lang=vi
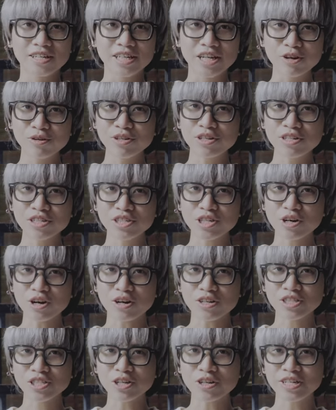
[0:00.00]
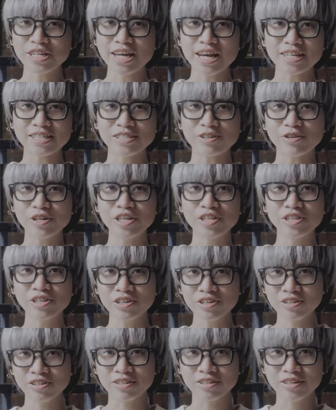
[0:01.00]
Nếu như chưa có Sony
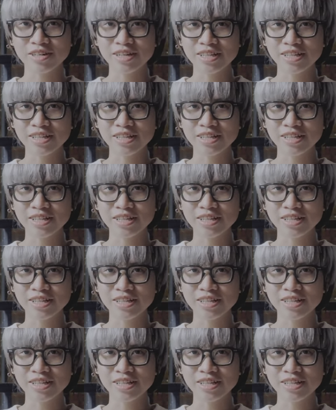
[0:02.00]
A6400